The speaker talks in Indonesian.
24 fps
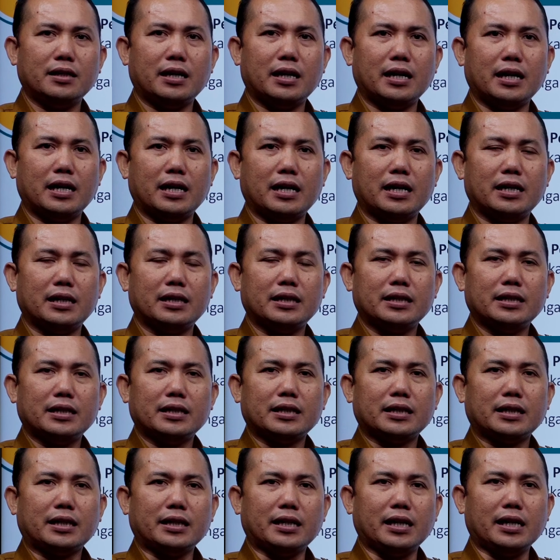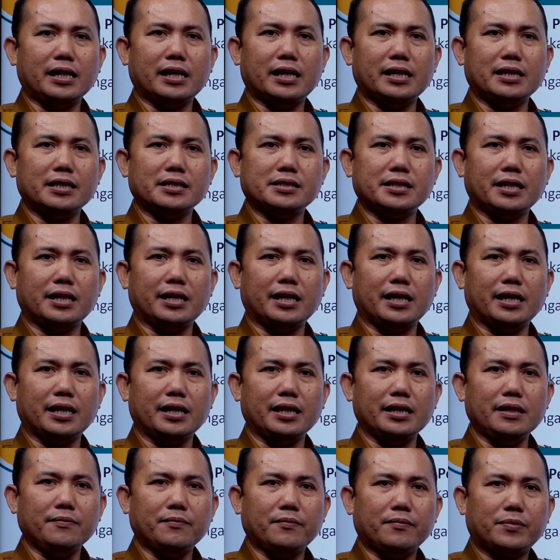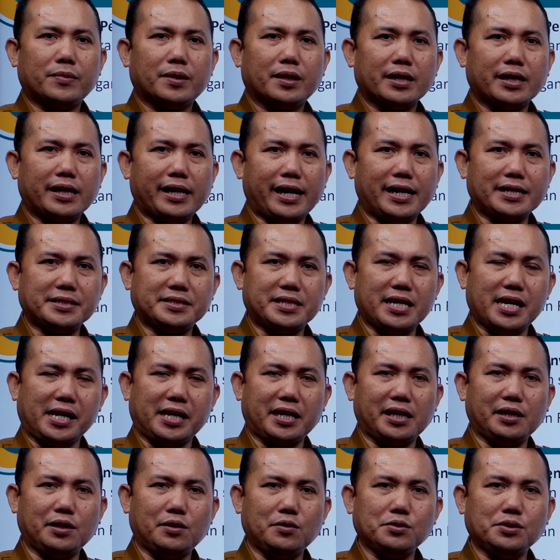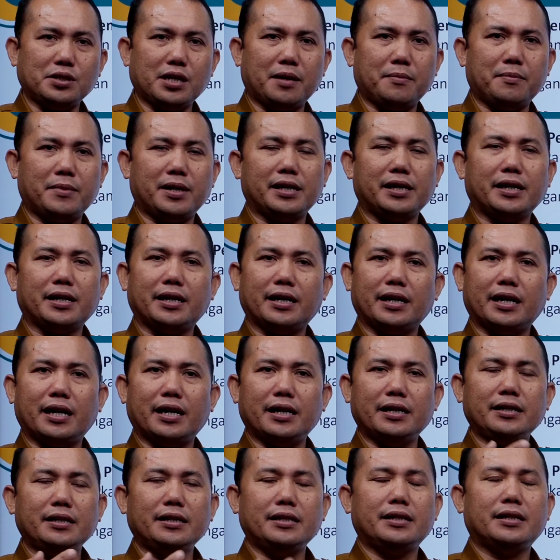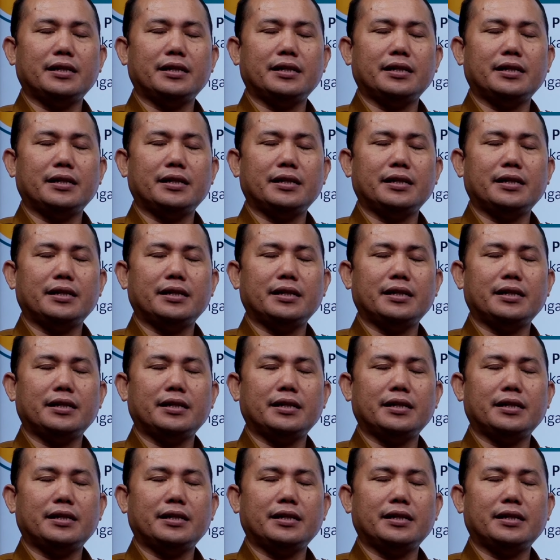Nah, kita lihat di sini SR itu sama dengan